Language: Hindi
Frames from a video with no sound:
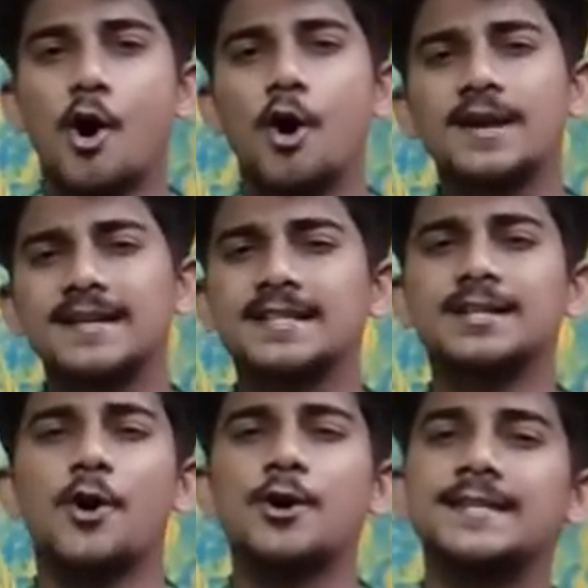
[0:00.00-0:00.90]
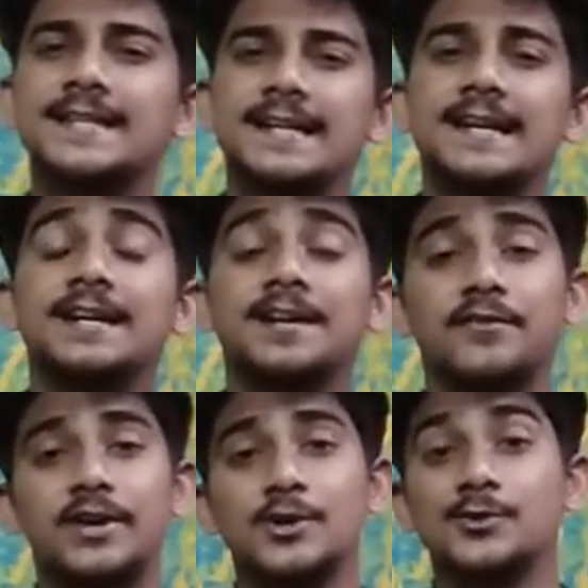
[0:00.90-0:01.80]
और ऐसे डॉग से रिलेटेड
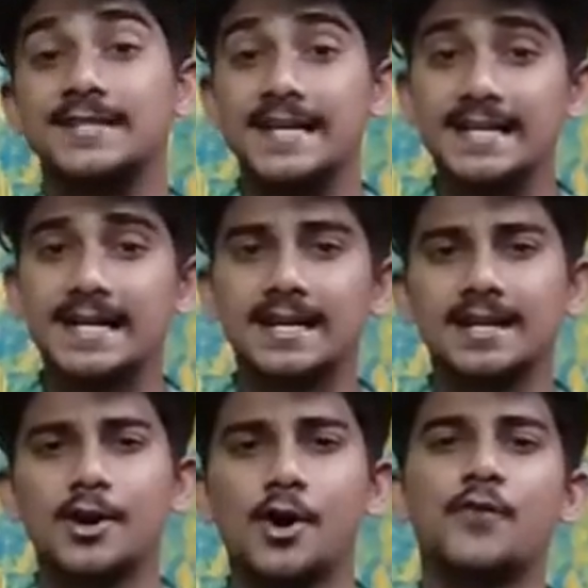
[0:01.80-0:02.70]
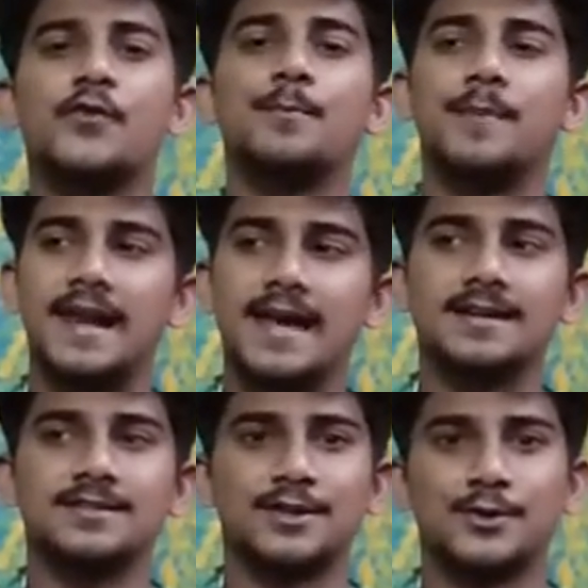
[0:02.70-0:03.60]
वीडियोस देखने के लिए और वो बेल
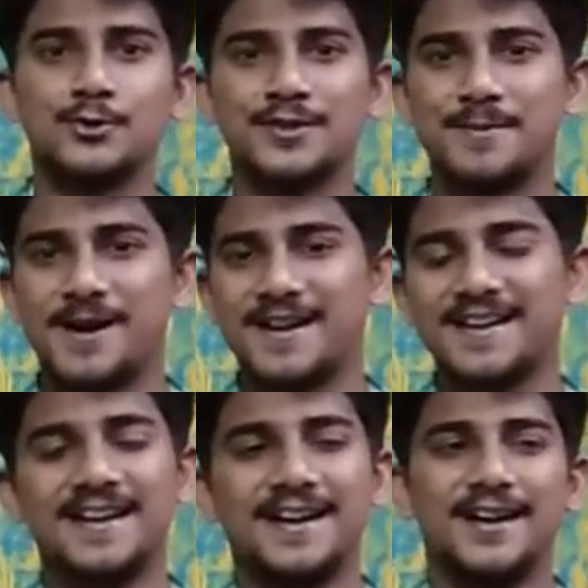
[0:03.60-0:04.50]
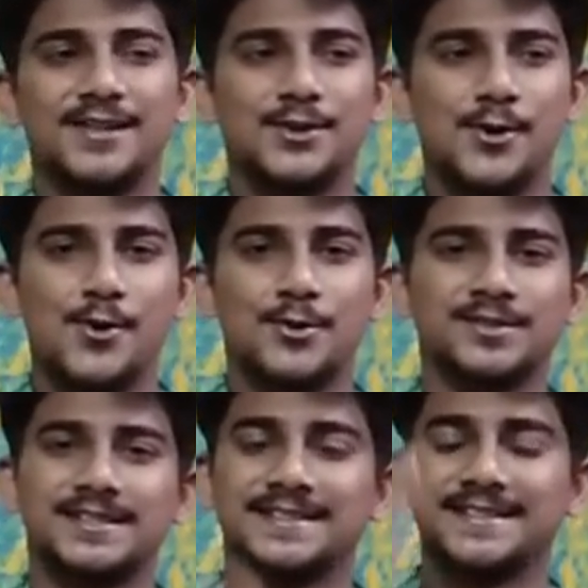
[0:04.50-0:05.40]
आइकन ज़रूर दबाएं तो
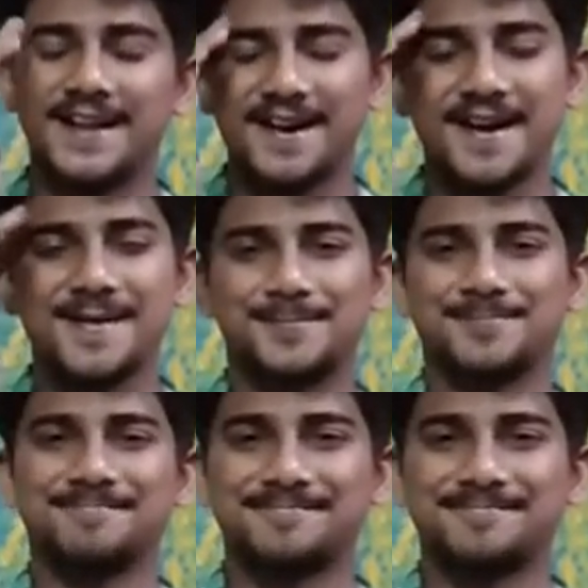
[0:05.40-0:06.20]
टाटा